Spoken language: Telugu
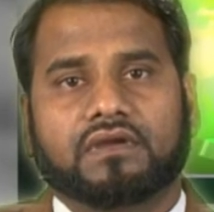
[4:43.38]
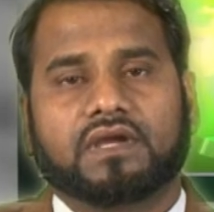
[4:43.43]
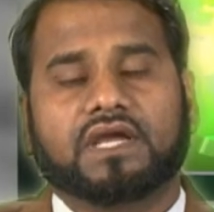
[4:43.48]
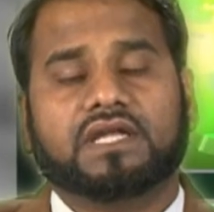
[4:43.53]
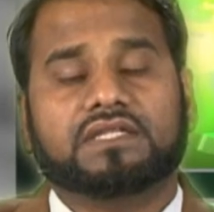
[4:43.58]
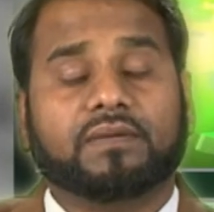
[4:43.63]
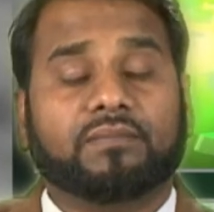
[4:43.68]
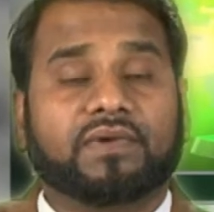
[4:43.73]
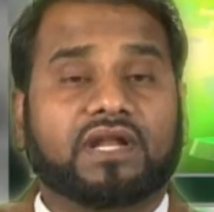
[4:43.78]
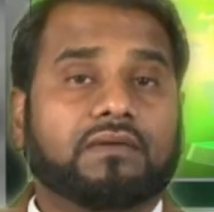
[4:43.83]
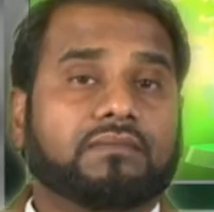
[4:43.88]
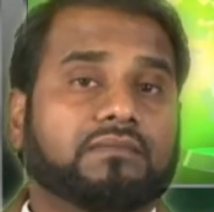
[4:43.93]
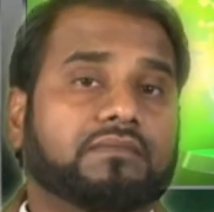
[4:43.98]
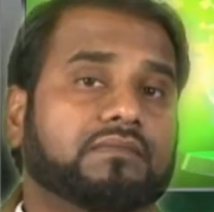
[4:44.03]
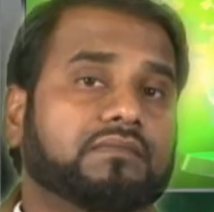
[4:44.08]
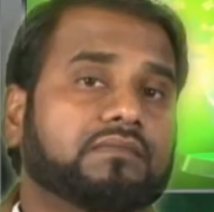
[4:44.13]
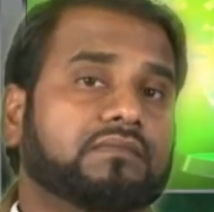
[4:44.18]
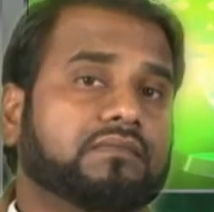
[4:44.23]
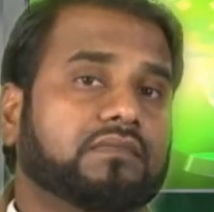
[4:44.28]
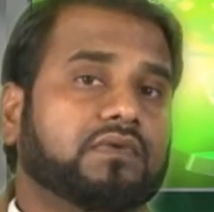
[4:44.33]
గత మనం
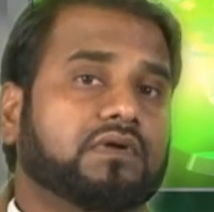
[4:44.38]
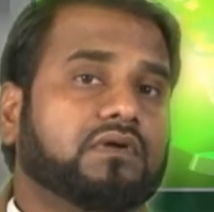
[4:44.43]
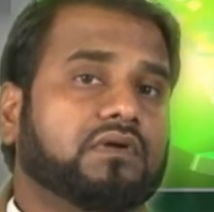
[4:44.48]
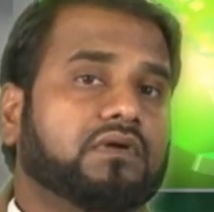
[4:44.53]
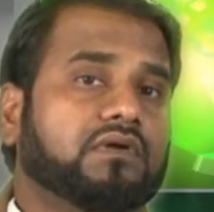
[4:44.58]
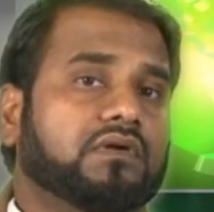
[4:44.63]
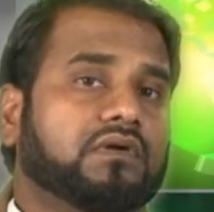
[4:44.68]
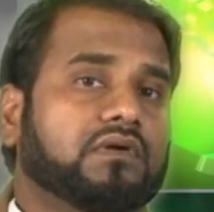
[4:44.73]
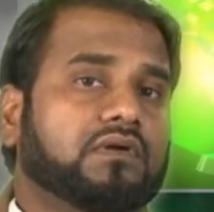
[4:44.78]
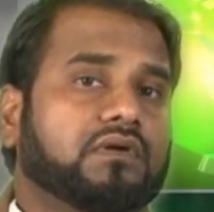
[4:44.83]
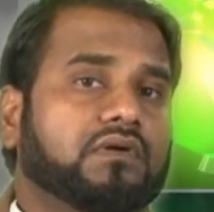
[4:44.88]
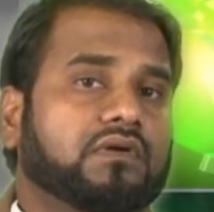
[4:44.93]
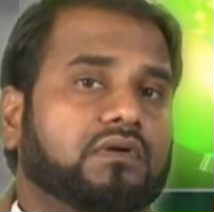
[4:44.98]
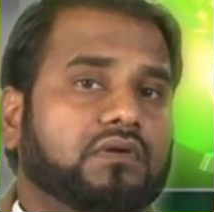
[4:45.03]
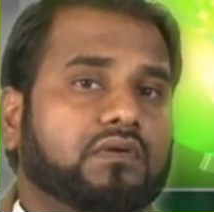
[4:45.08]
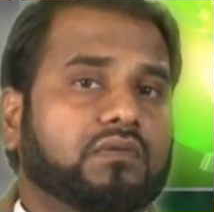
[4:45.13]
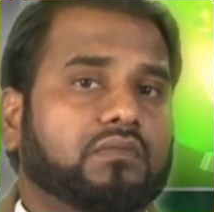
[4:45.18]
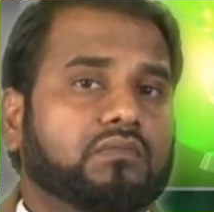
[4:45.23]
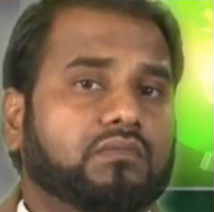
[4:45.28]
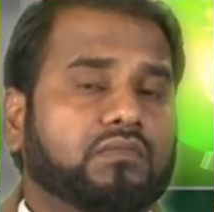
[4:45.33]

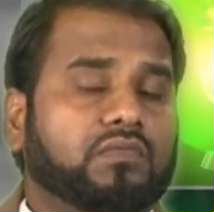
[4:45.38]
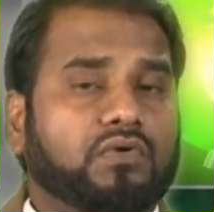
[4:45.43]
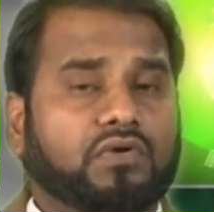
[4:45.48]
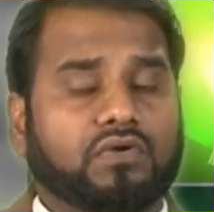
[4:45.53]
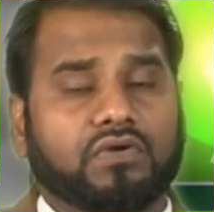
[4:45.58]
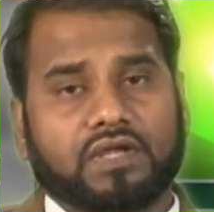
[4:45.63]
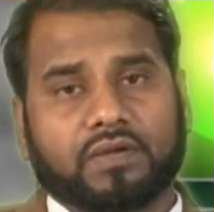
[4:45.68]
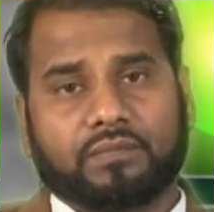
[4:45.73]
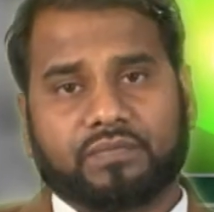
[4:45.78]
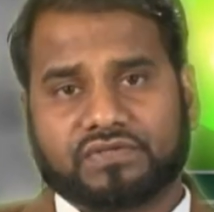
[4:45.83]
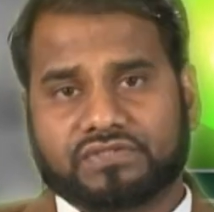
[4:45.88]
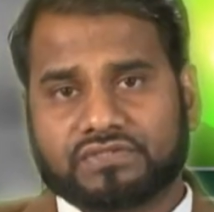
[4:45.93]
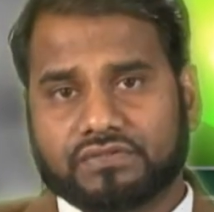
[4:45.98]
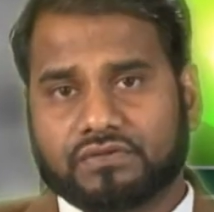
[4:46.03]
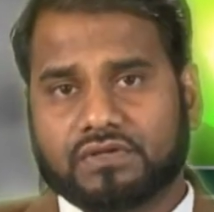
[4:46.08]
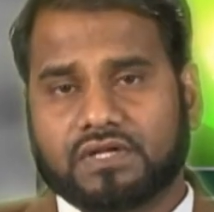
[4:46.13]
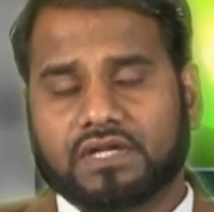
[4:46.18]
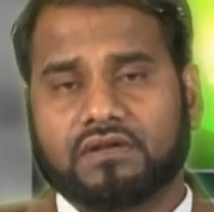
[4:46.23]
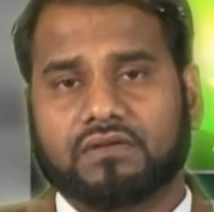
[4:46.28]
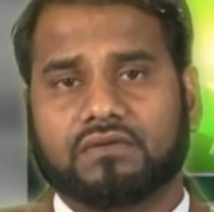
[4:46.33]
మూడు
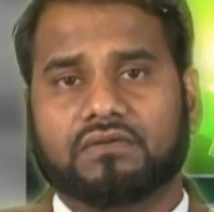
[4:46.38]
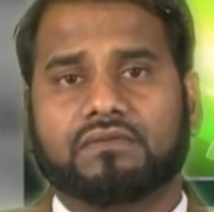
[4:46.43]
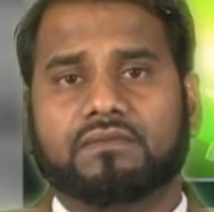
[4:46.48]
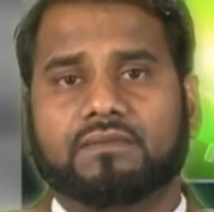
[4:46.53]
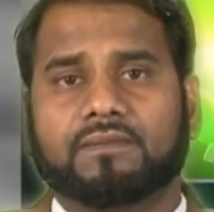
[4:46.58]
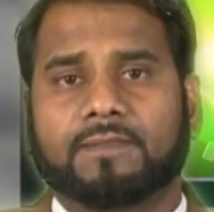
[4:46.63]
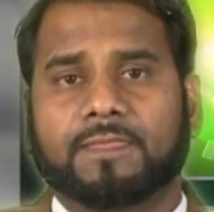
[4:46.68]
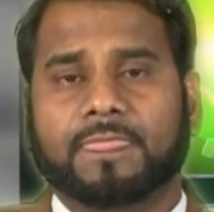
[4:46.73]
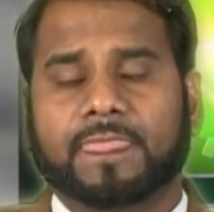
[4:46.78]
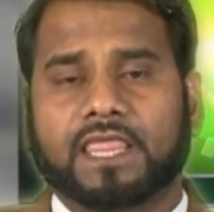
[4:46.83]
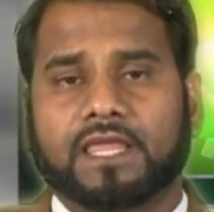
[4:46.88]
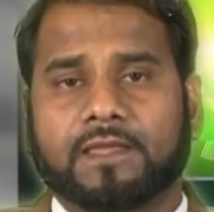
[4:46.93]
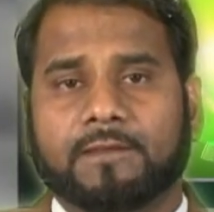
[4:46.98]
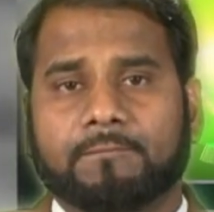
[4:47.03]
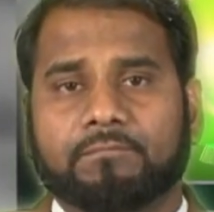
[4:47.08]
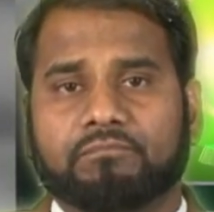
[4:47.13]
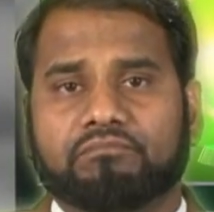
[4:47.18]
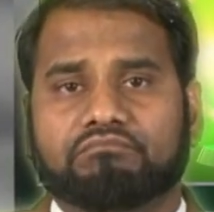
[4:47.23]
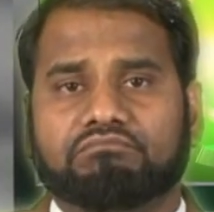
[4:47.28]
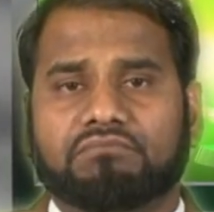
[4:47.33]
ఎపిసోడ్లలో
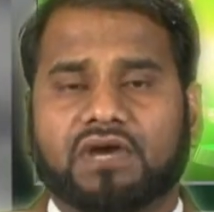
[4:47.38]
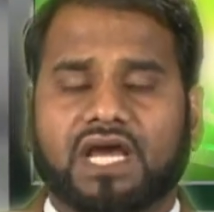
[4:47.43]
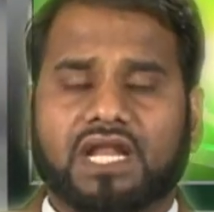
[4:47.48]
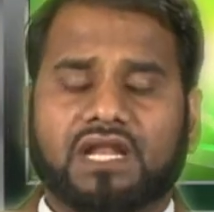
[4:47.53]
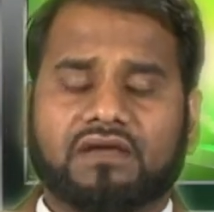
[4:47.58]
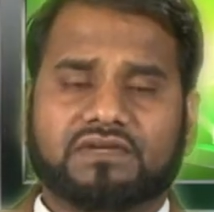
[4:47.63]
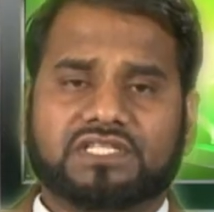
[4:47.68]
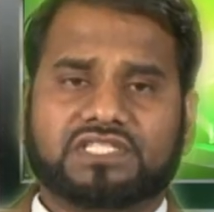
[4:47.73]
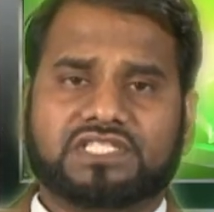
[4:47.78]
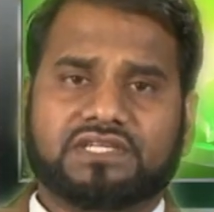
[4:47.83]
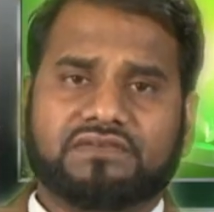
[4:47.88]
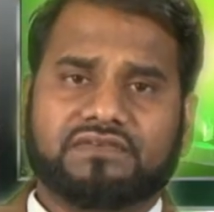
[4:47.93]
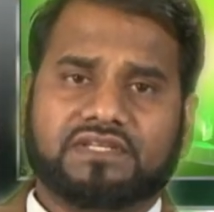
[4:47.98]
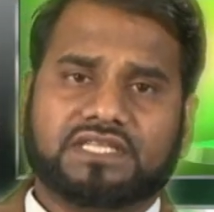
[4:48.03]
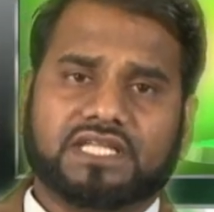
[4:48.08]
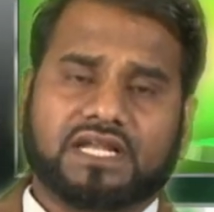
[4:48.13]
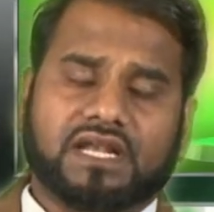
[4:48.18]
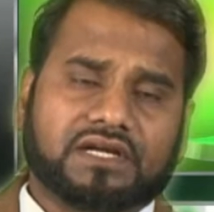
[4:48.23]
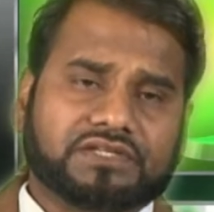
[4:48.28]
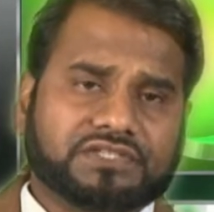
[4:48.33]
మానవ
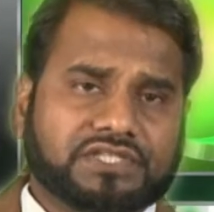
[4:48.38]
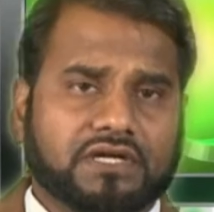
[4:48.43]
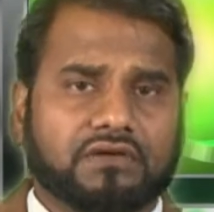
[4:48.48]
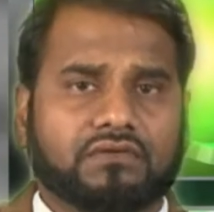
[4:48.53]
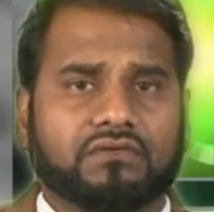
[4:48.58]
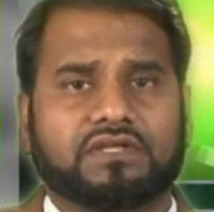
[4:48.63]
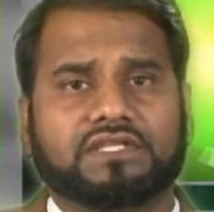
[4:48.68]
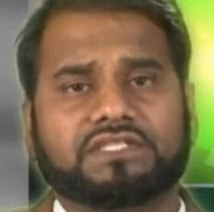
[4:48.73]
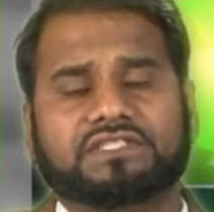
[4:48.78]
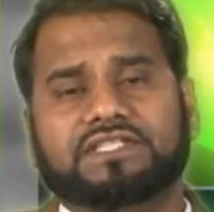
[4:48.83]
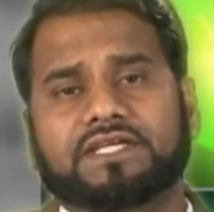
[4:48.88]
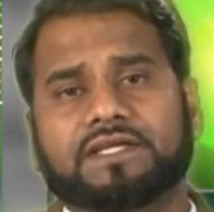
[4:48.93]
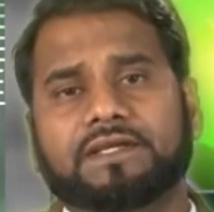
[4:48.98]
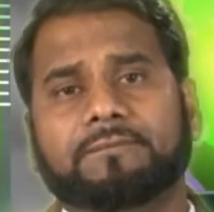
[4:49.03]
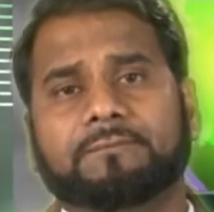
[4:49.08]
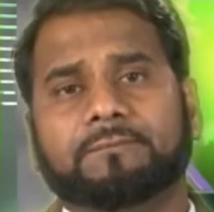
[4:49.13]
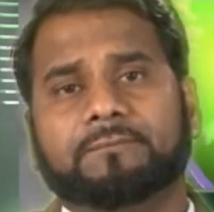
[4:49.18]
జీవిత లక్ష్యం గురించి